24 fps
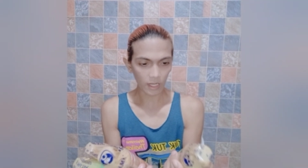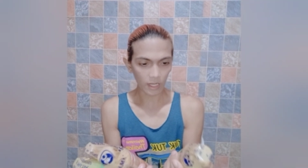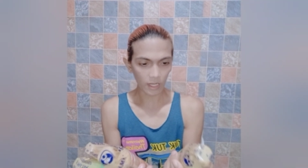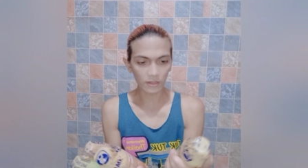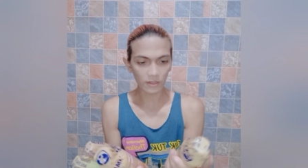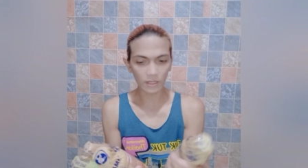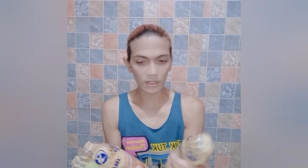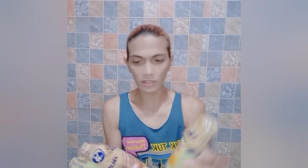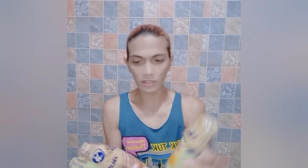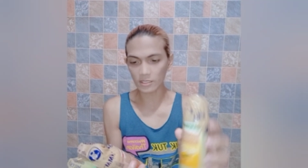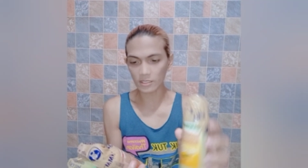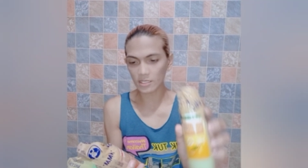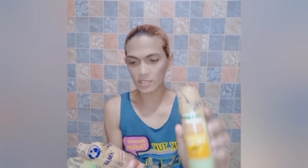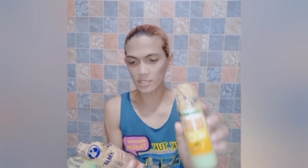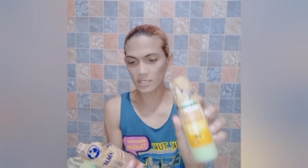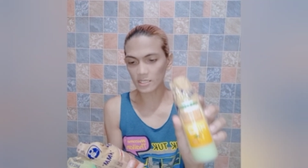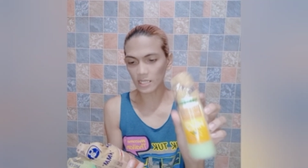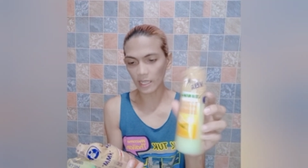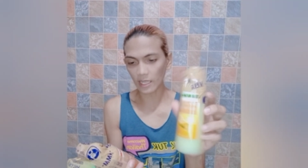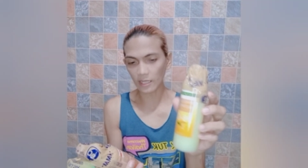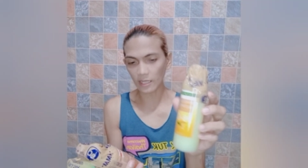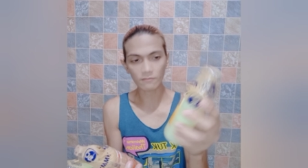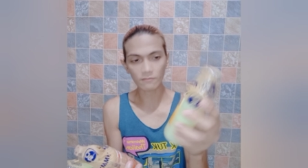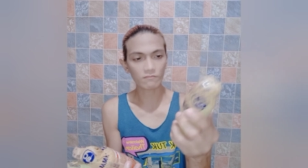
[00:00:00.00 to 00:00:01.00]
I think this is
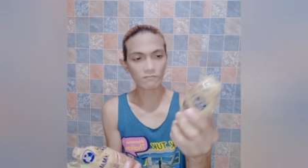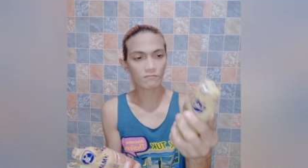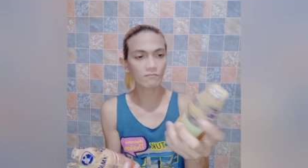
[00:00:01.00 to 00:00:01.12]
like